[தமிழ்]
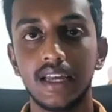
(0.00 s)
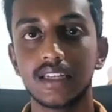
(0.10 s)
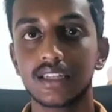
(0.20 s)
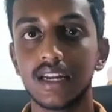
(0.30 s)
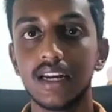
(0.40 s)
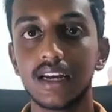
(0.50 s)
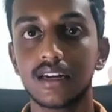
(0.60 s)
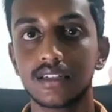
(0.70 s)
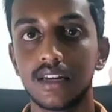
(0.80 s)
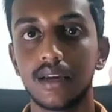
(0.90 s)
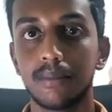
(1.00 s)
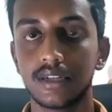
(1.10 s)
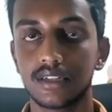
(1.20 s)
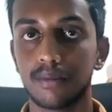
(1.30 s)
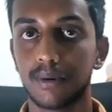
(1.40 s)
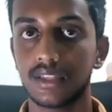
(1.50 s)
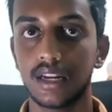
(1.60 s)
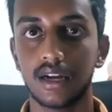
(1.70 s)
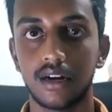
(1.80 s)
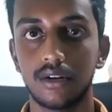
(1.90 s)
இந்த ஸ்க்ரீனில் இருக்கிற சில இமேஜஸை பார்த்தே
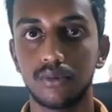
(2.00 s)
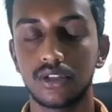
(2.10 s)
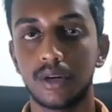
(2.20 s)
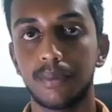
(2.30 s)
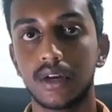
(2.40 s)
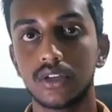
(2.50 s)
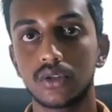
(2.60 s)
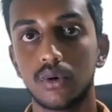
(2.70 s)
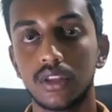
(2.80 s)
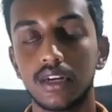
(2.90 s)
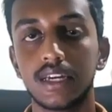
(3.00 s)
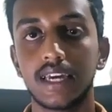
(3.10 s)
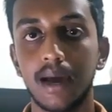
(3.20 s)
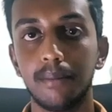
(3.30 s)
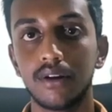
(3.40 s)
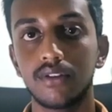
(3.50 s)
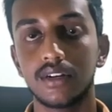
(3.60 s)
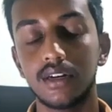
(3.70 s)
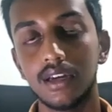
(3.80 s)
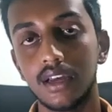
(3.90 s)
நீங்கள் கண்டுபிடிச்சிருப்பீங்க ஸோ வந்துட்டு கேமரா
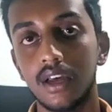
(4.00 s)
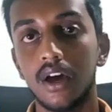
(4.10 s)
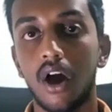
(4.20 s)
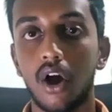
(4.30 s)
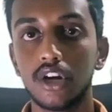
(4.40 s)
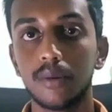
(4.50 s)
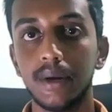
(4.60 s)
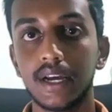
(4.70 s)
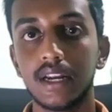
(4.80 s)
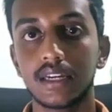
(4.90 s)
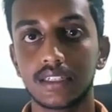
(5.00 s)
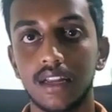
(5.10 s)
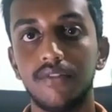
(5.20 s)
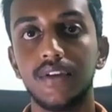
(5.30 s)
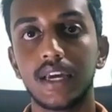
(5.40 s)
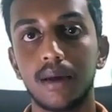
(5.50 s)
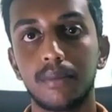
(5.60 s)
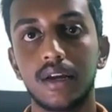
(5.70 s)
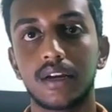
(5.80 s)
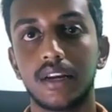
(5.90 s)
வந்துட்டு ஆட்டோமேட்டிக்காக நீங்கள் செல்ஃபி
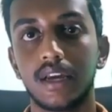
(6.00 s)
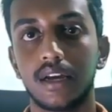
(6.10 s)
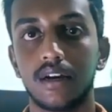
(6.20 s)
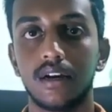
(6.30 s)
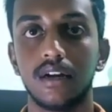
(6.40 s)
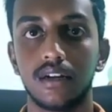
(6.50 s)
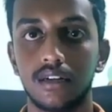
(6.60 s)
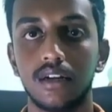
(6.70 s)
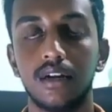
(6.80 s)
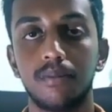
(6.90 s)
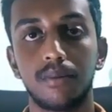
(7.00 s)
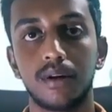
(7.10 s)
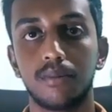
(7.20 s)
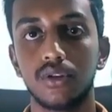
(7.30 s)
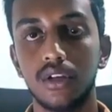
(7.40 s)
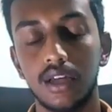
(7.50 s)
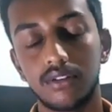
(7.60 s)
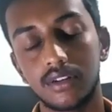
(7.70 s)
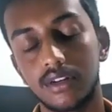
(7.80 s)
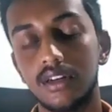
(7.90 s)
கேமராவுக்கு நீங்கள் டேர்ன் பண்ணும்போது அது
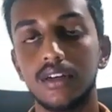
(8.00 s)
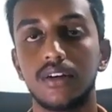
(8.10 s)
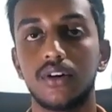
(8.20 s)
வந்துட்டு